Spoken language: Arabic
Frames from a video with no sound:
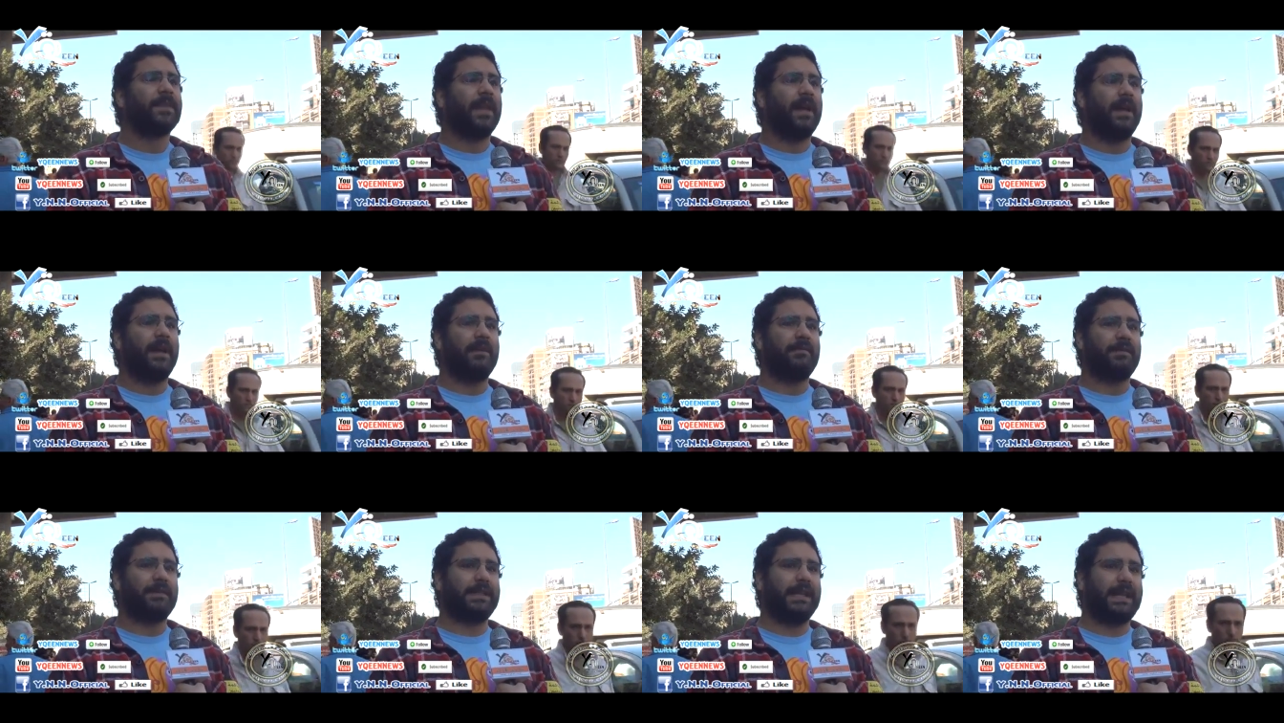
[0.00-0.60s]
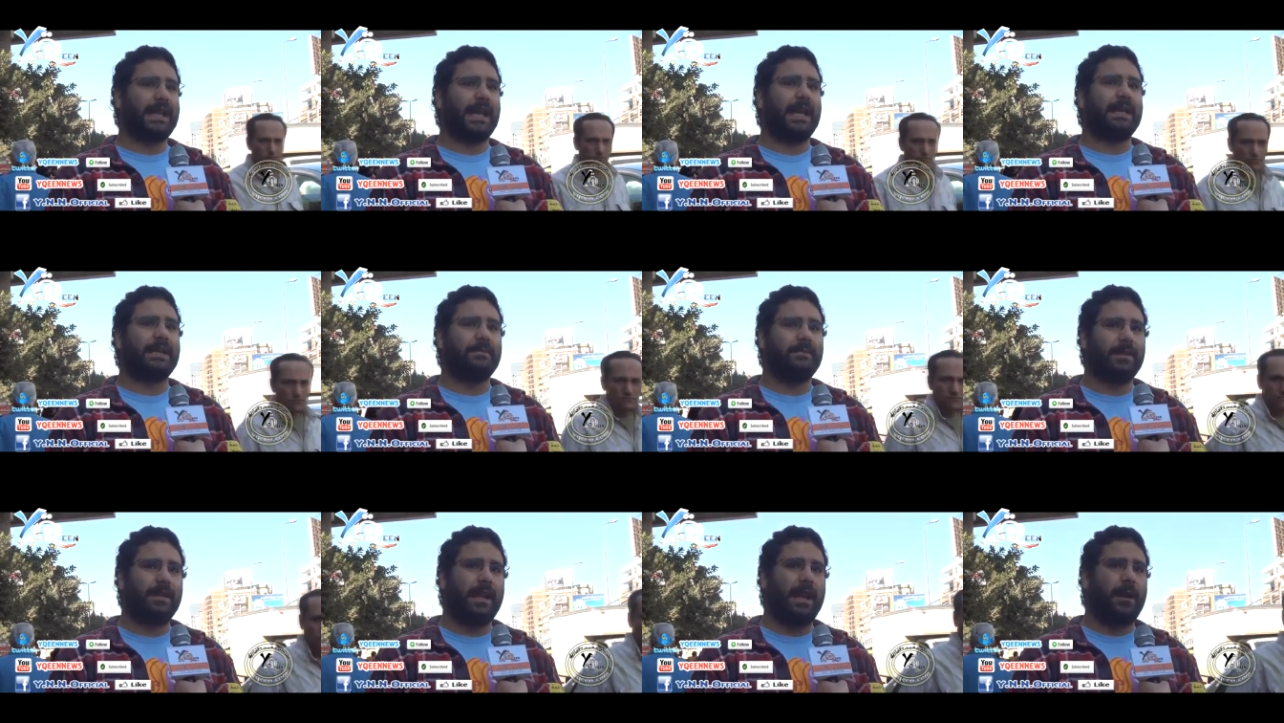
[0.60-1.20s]
آه، فده كان
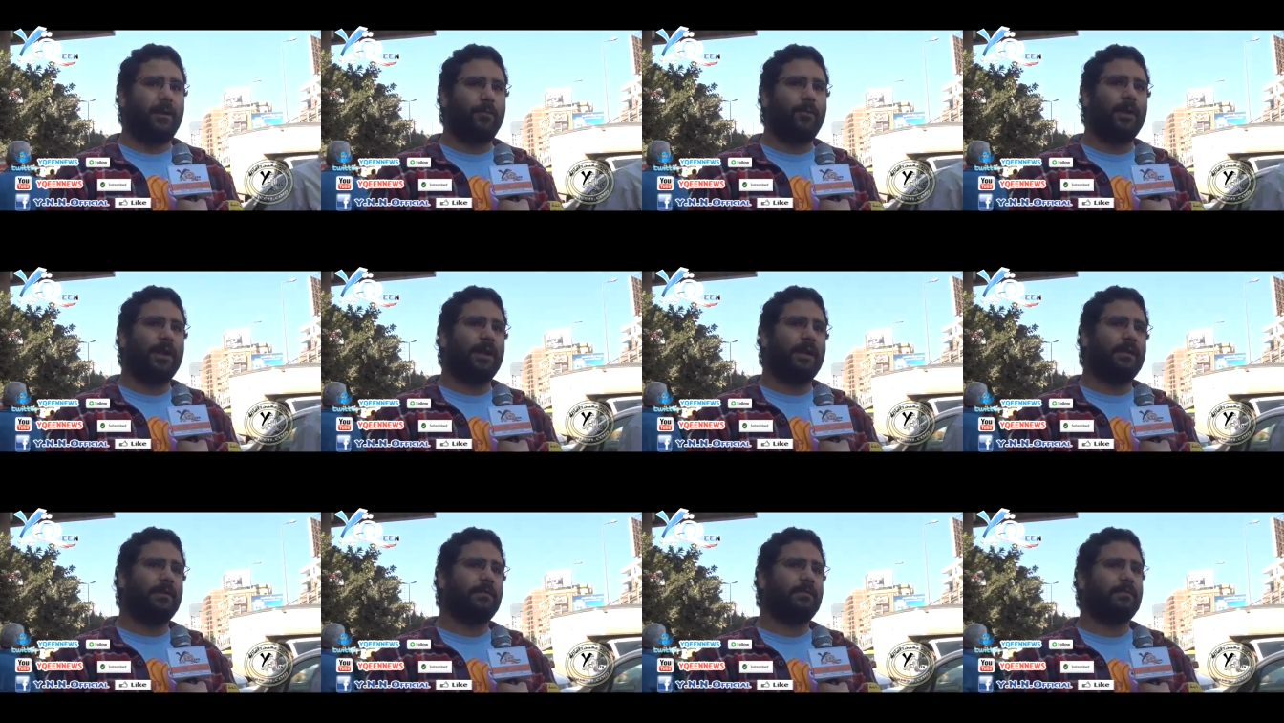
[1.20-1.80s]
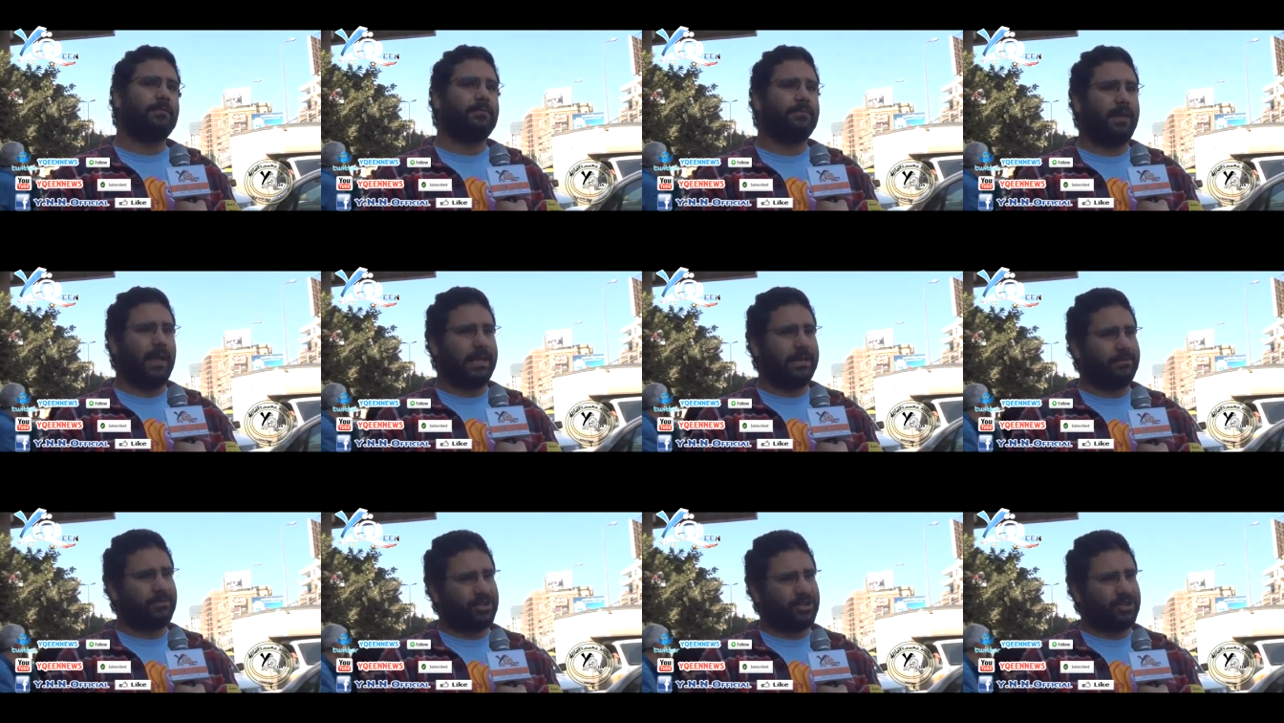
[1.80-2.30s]
من اول يعني